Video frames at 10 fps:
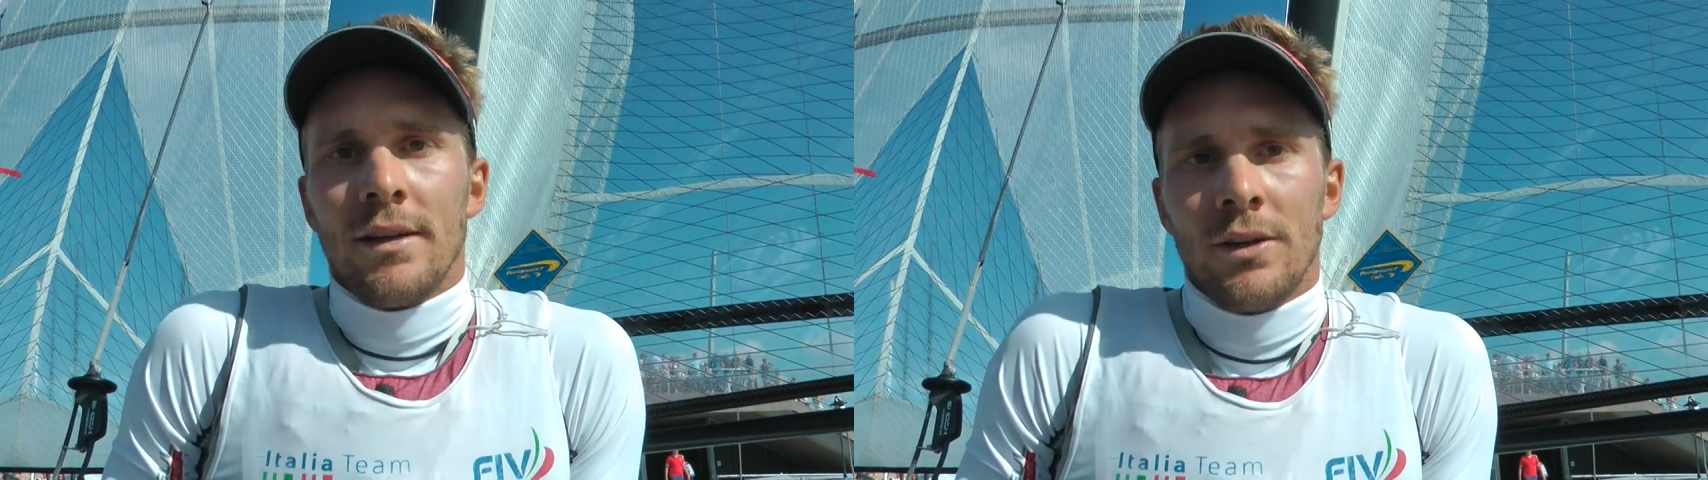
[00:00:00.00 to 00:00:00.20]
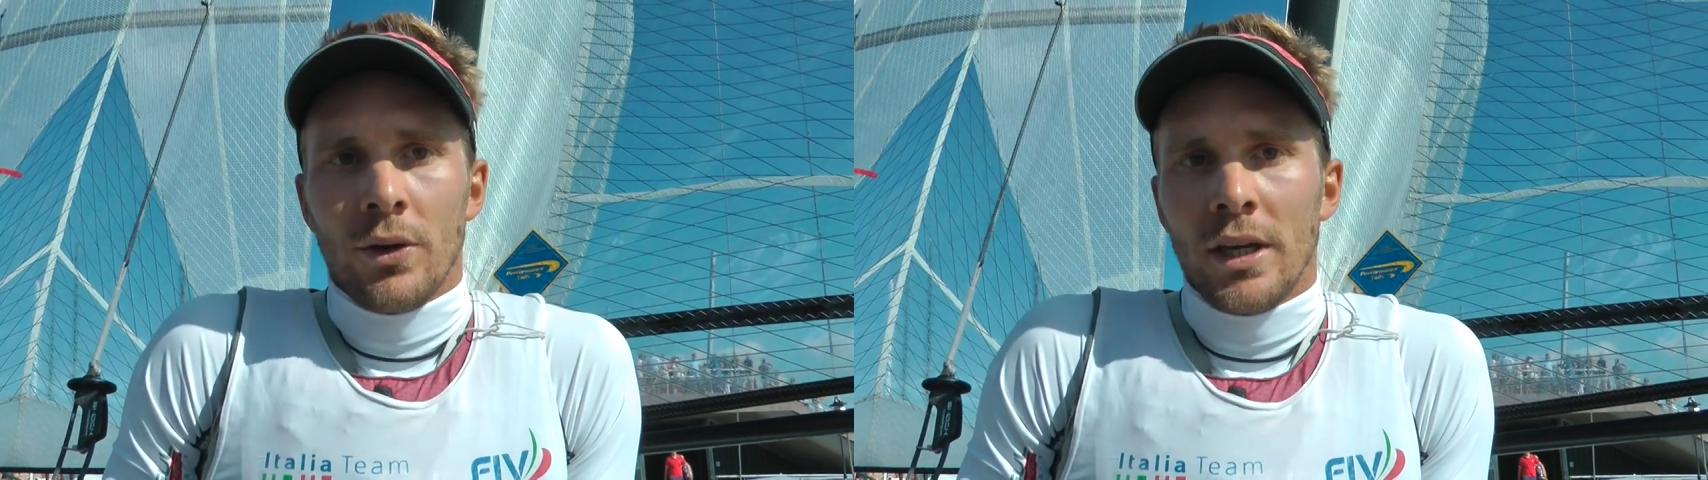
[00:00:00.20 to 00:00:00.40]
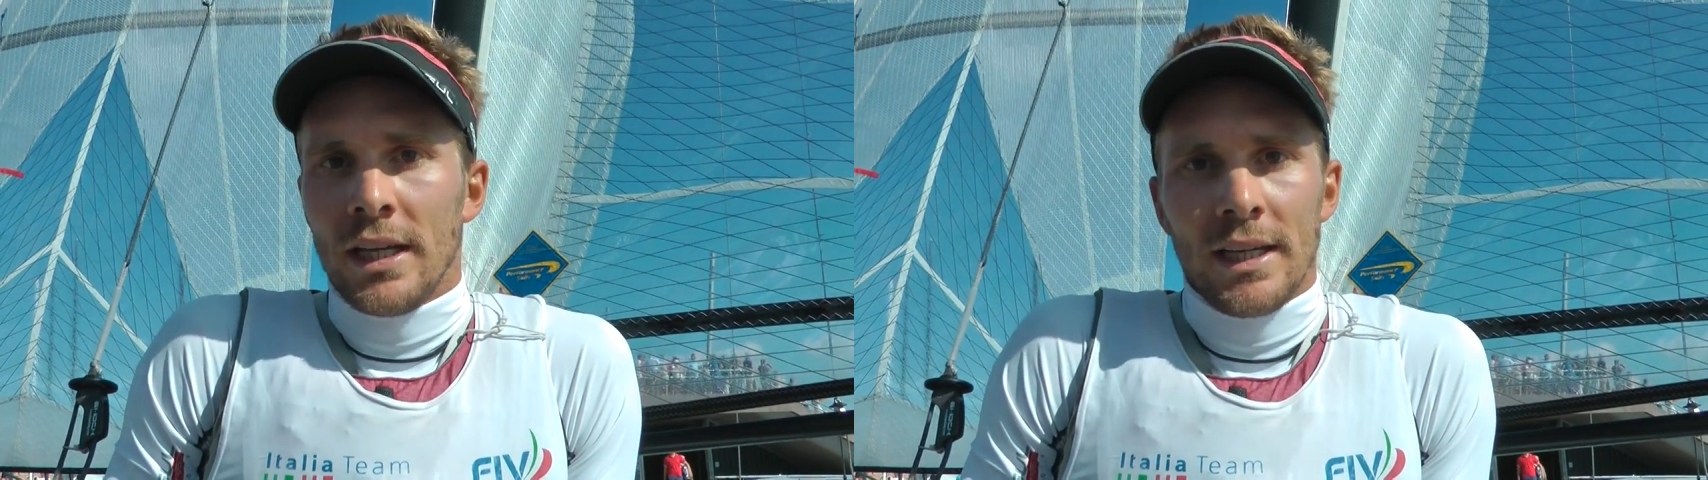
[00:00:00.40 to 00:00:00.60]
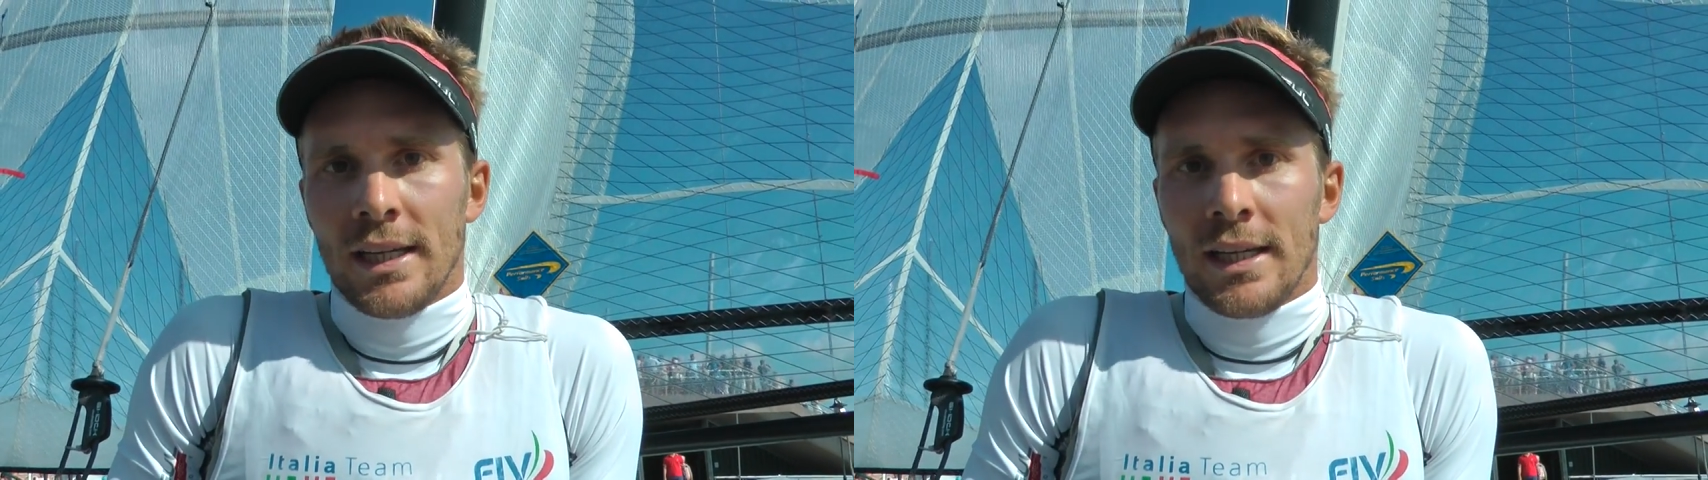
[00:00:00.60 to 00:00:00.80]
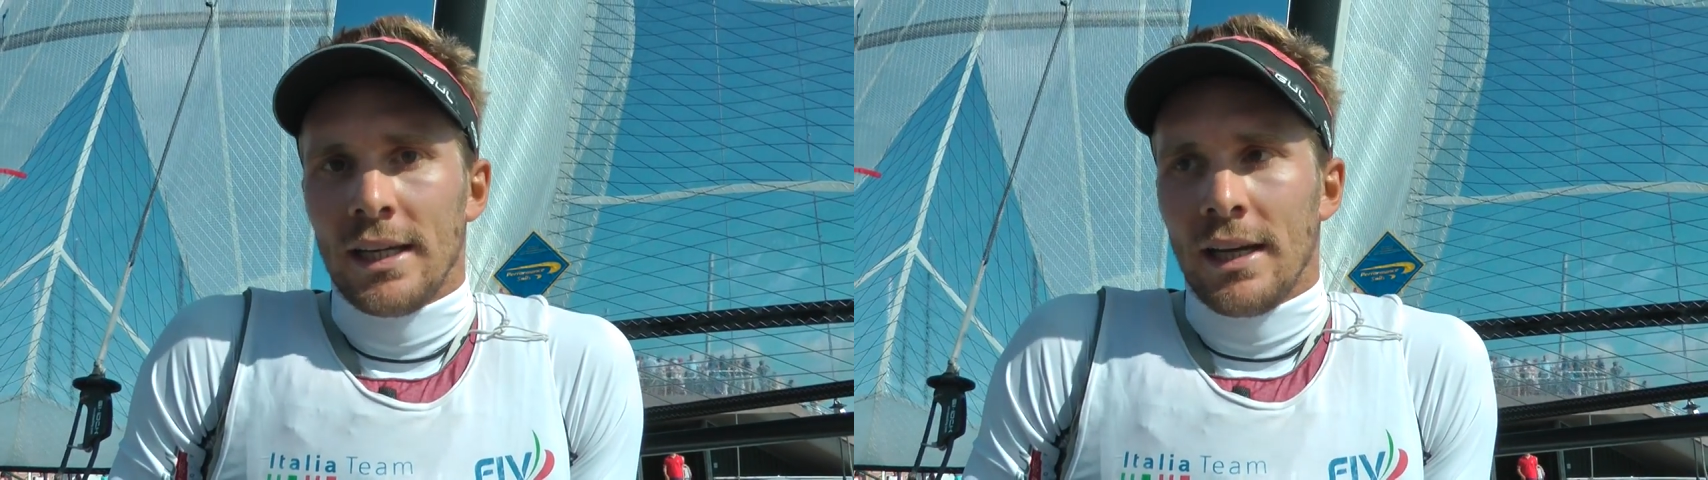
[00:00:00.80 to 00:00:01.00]

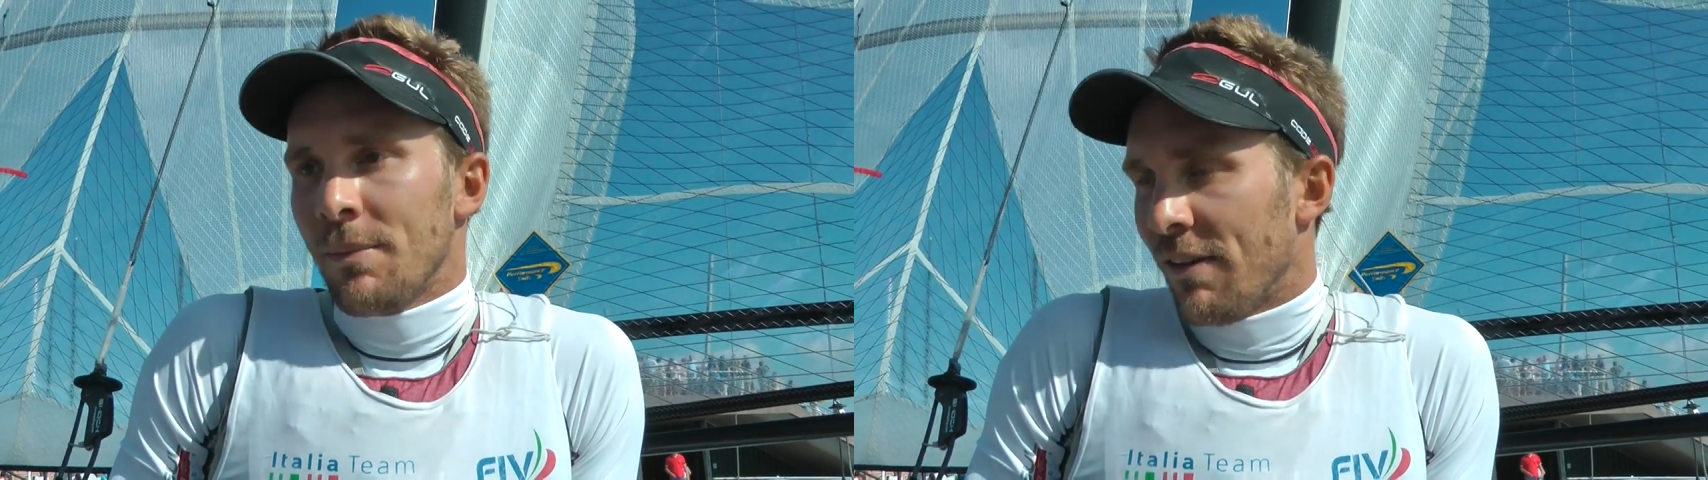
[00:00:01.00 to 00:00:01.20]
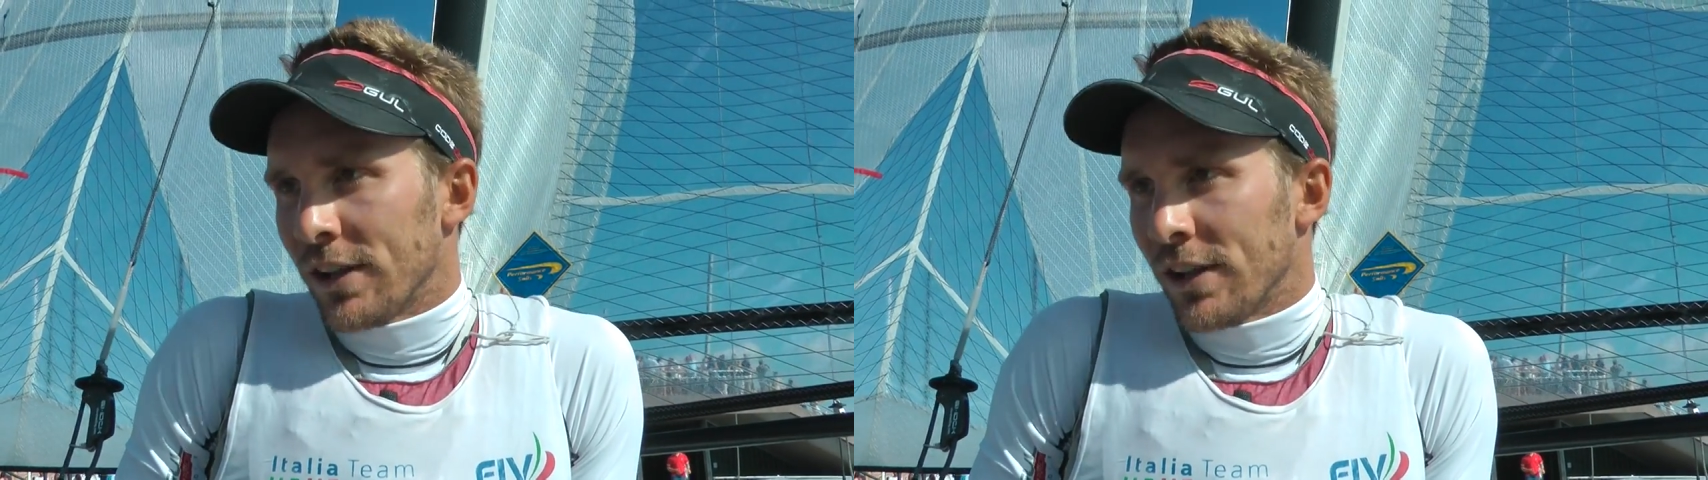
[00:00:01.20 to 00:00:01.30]
Noi abbiamo